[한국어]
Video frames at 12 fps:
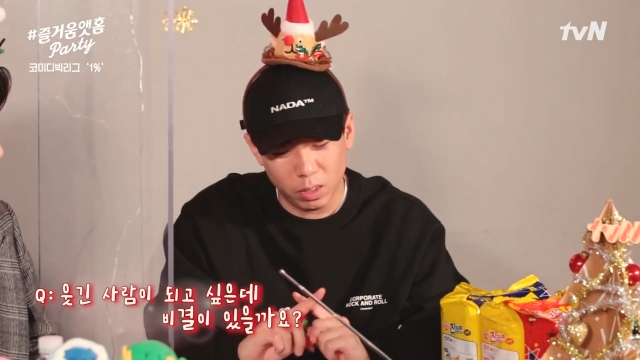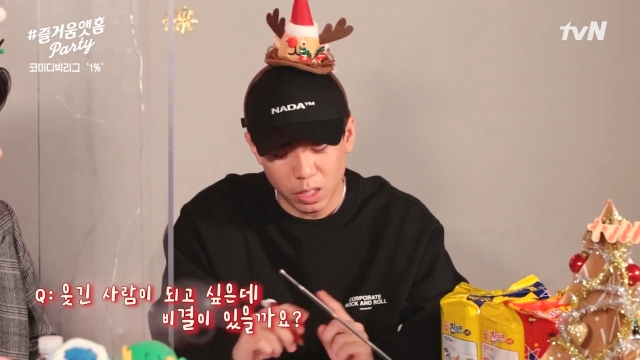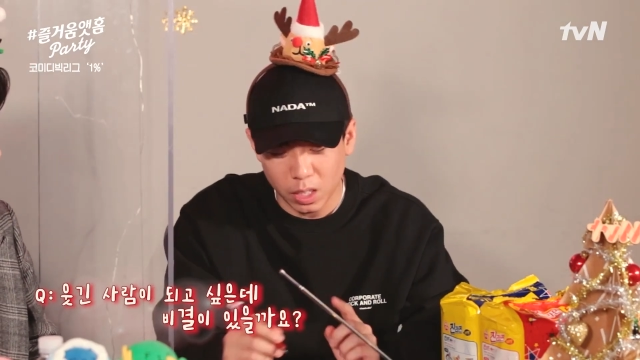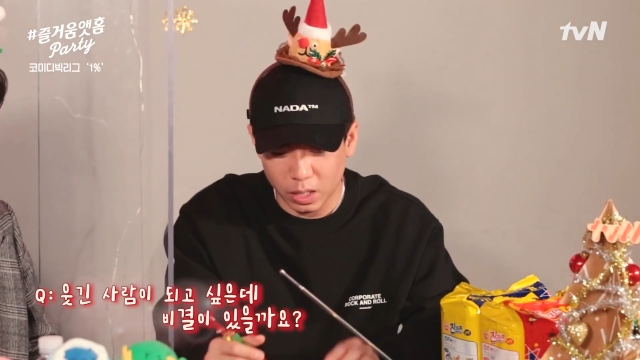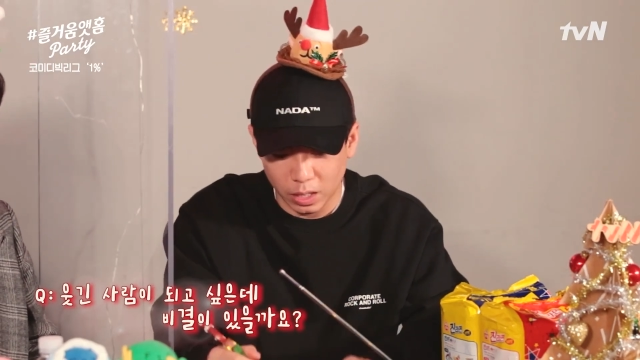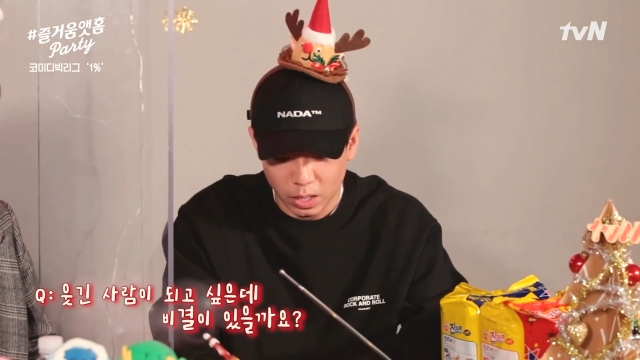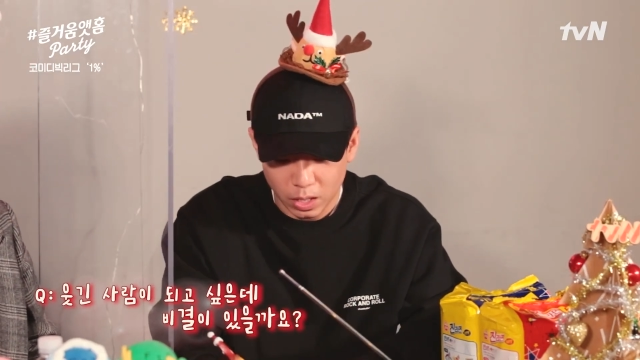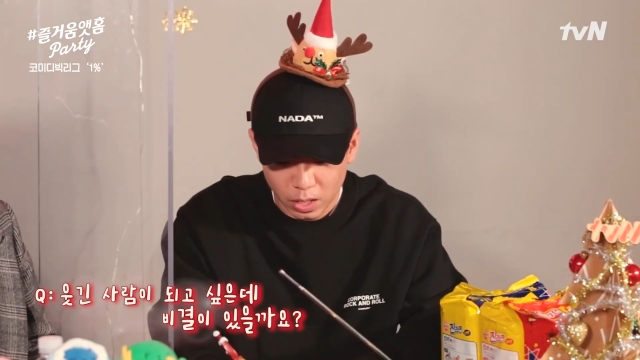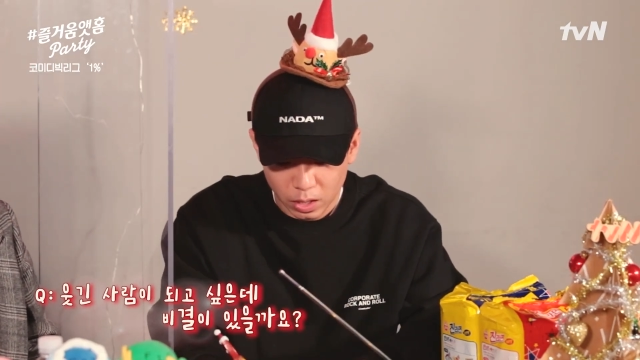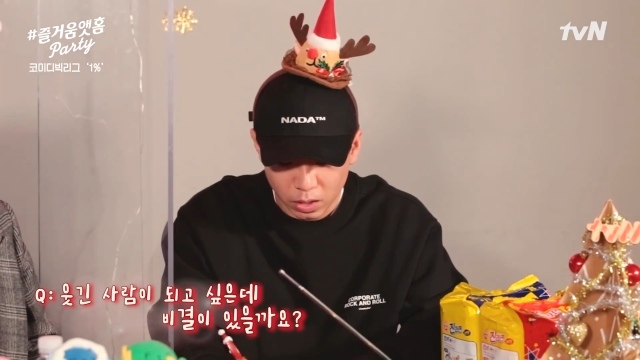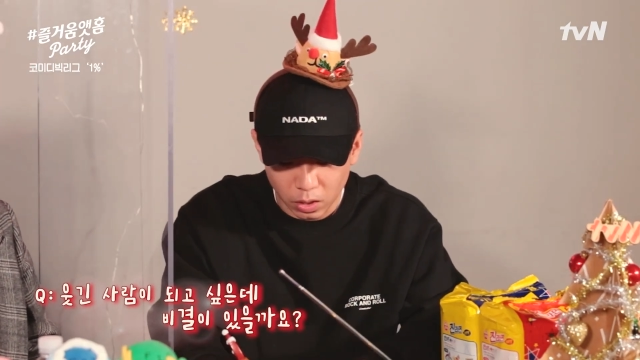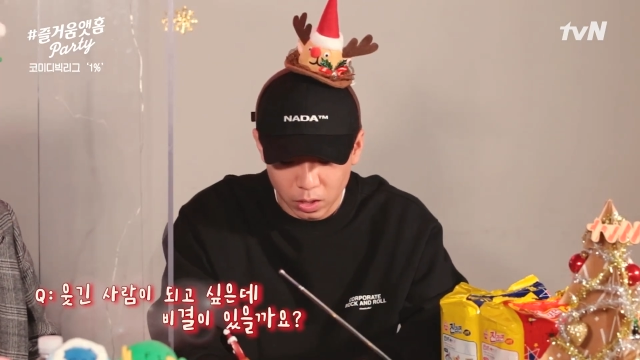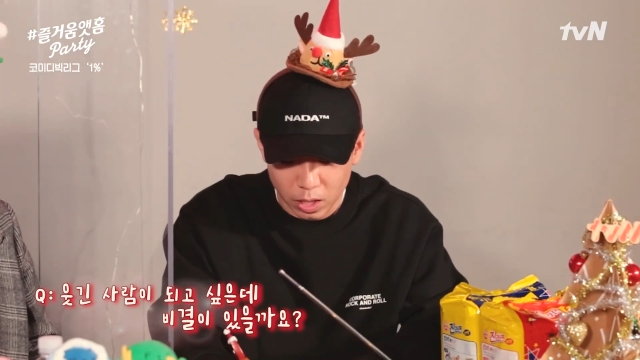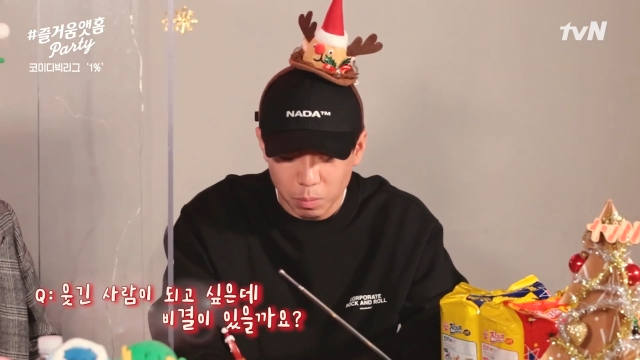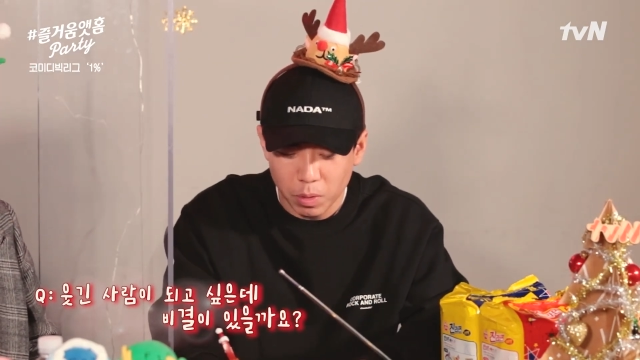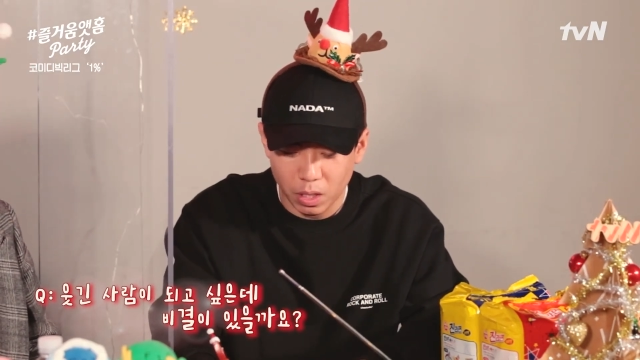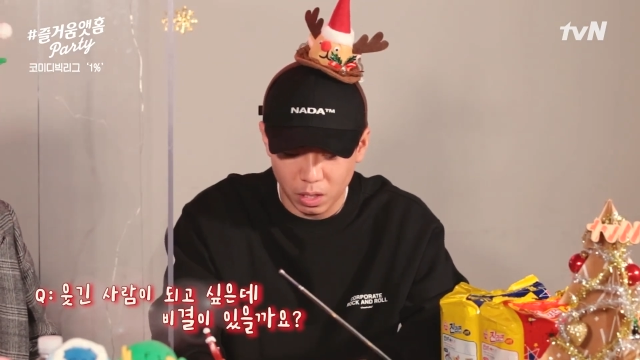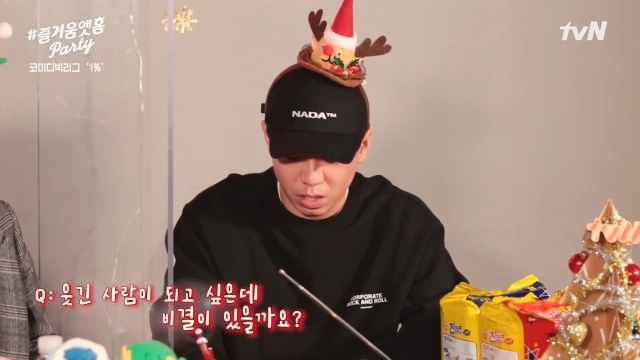거는 그건
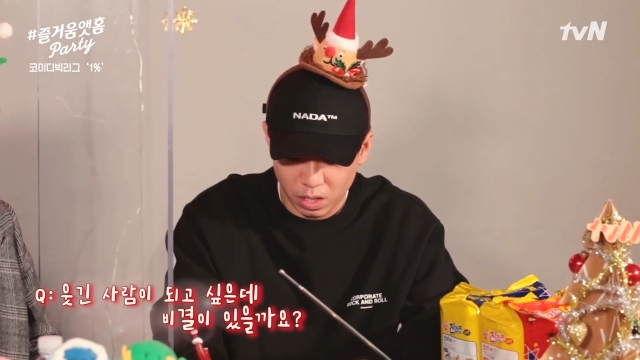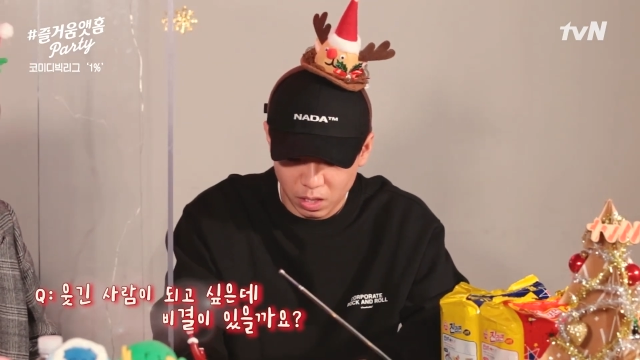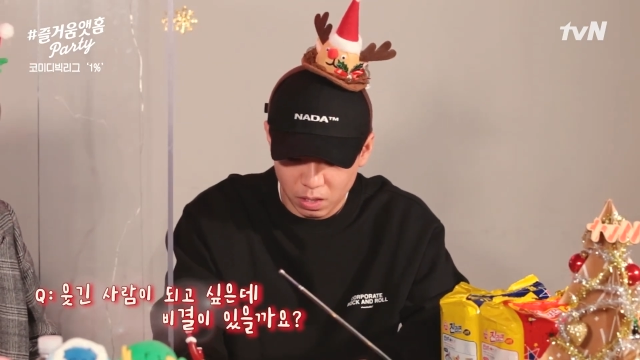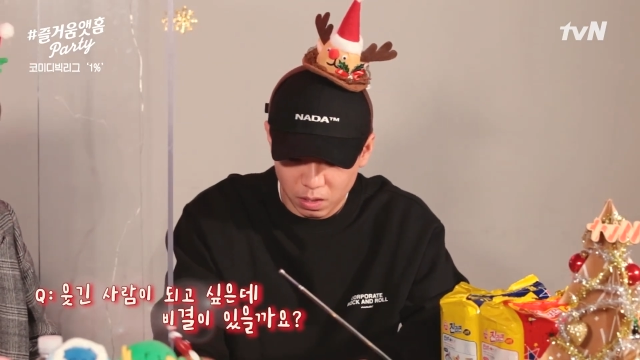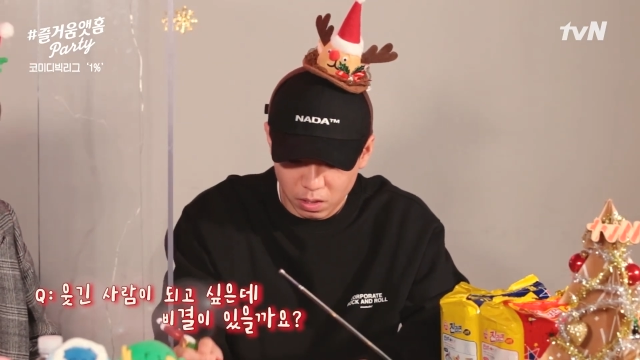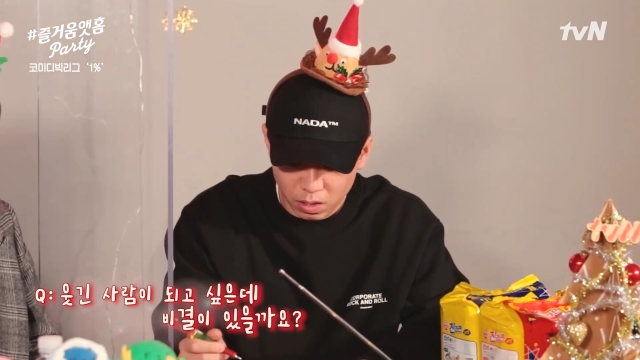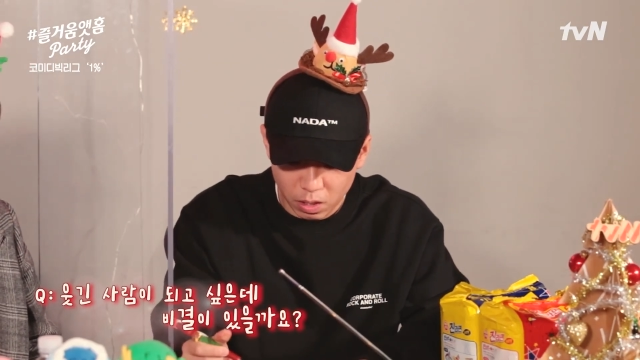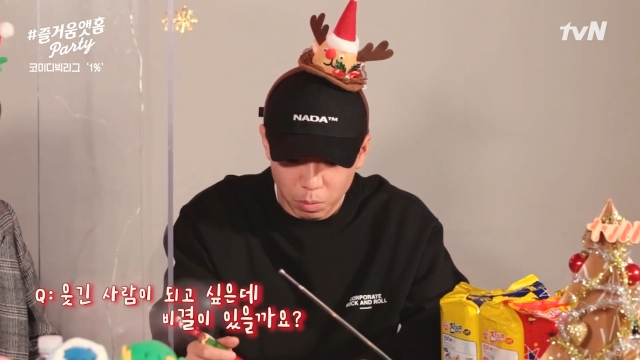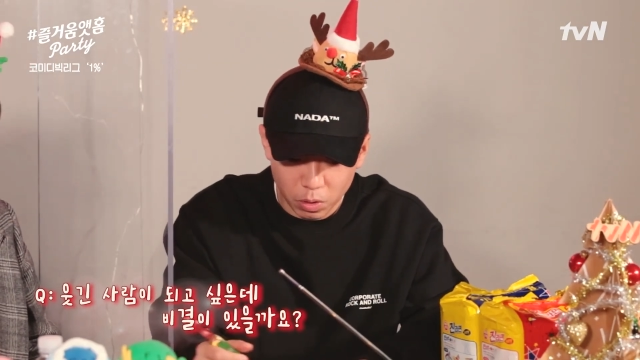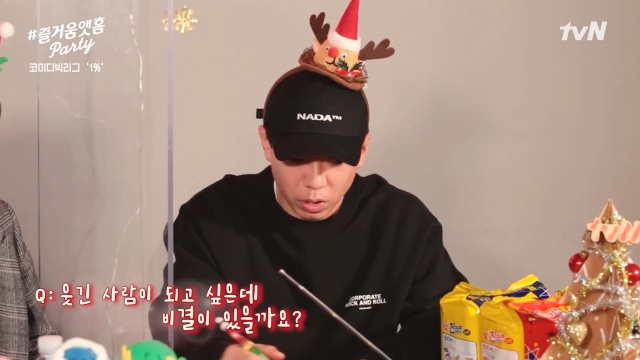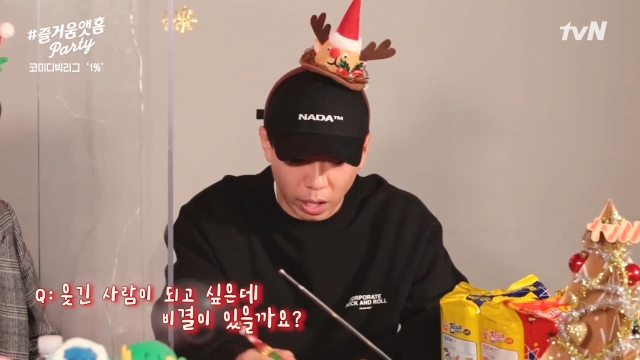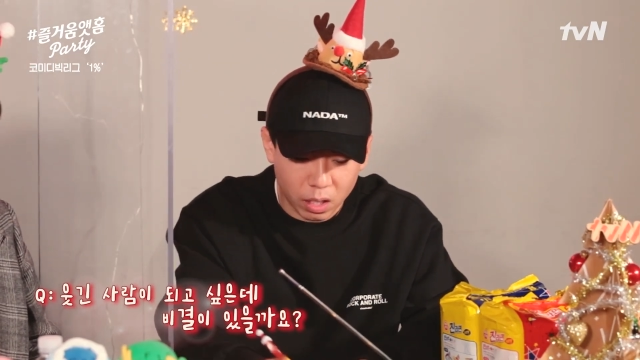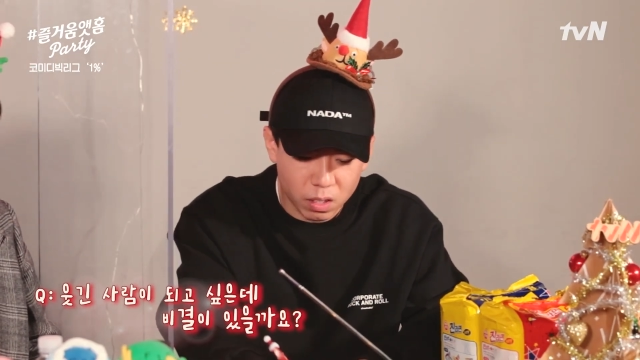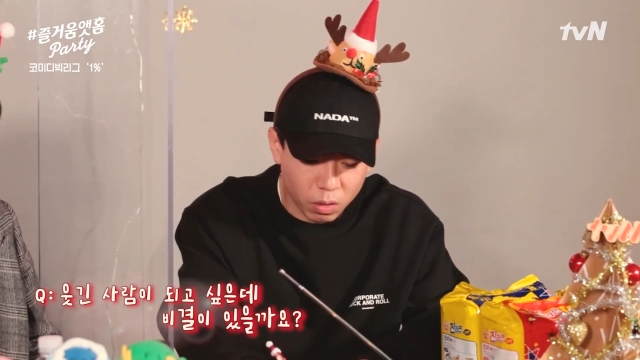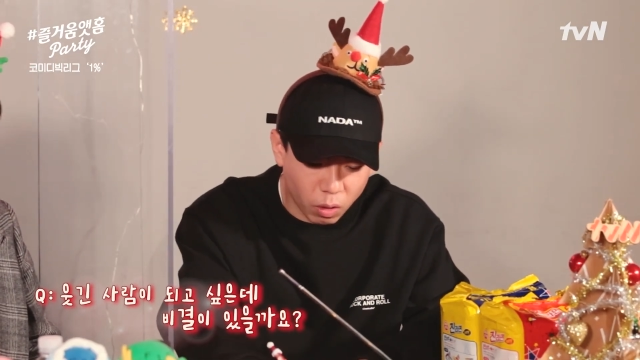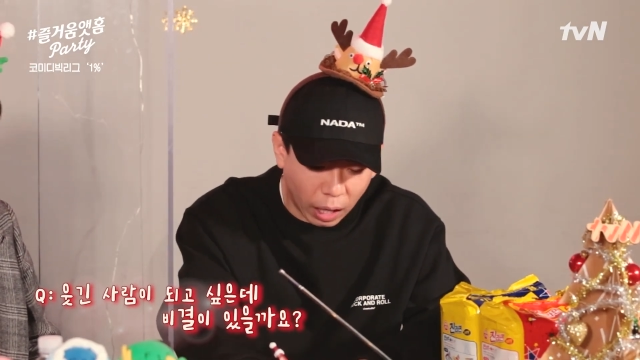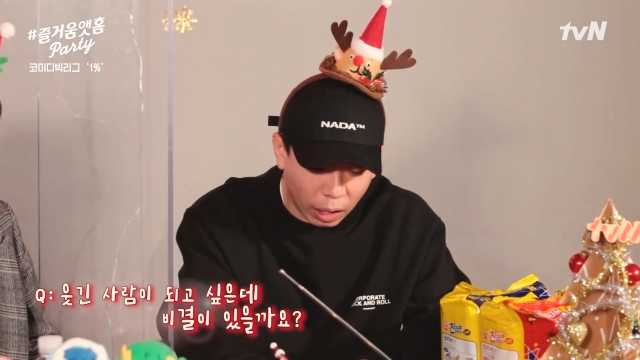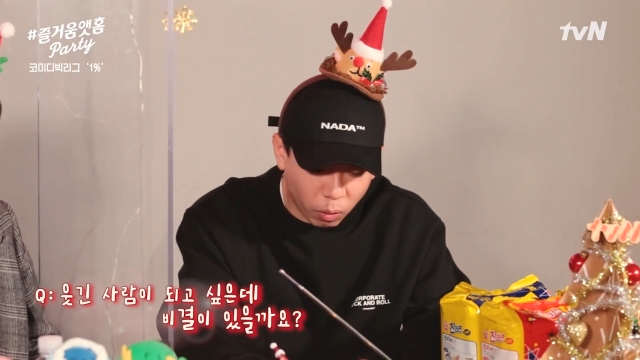이미 이미 그건
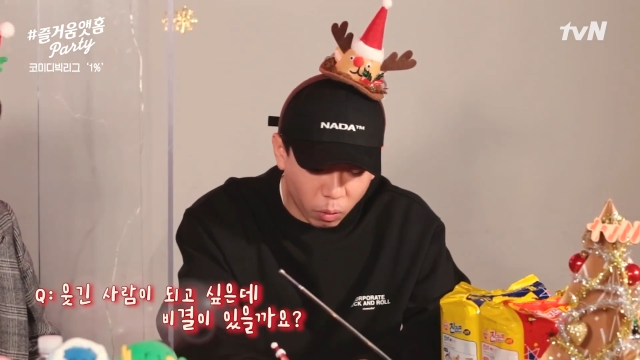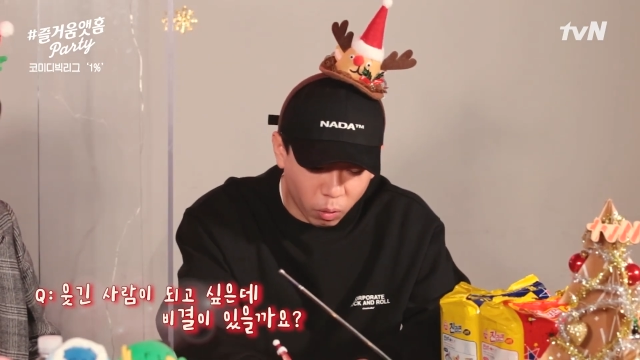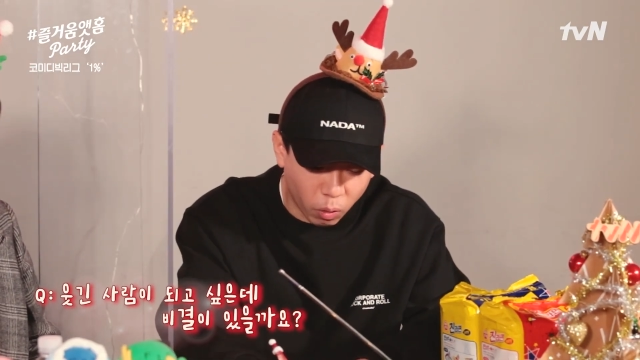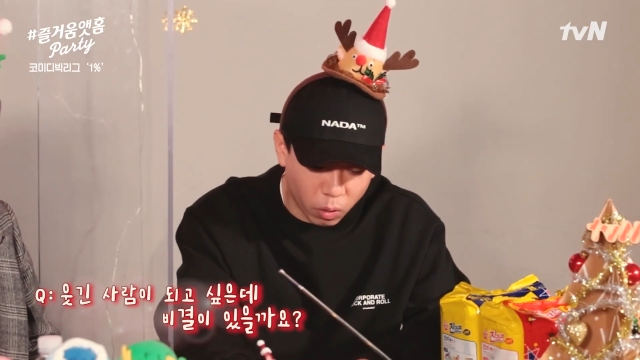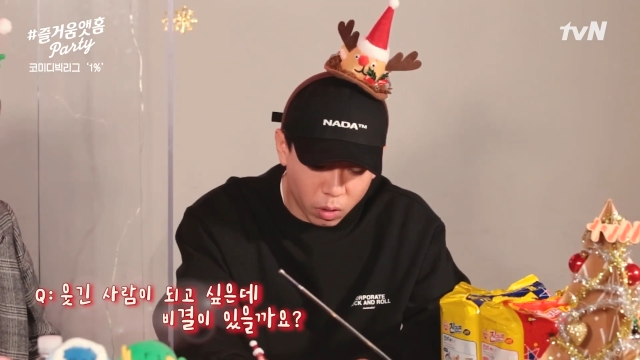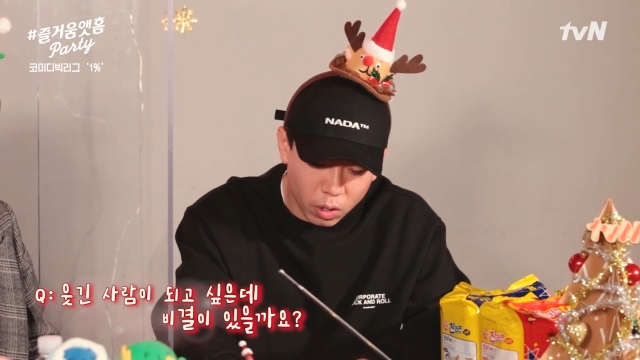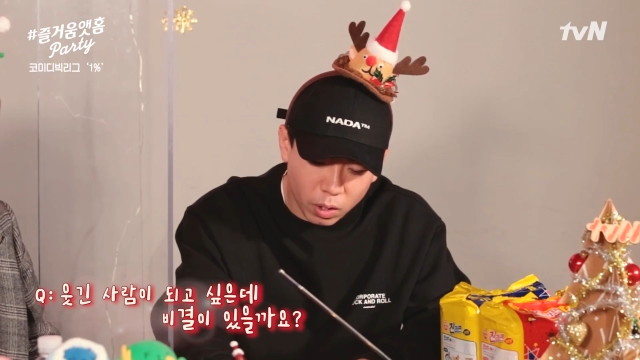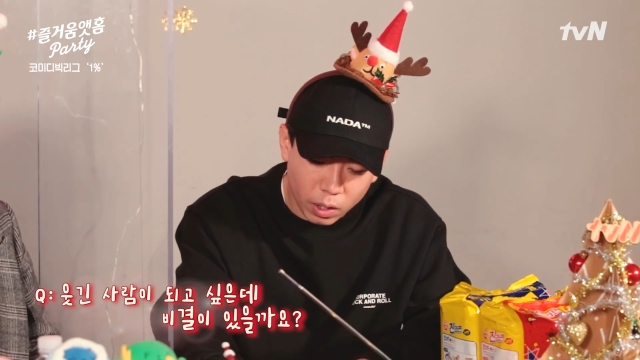X인 것 같고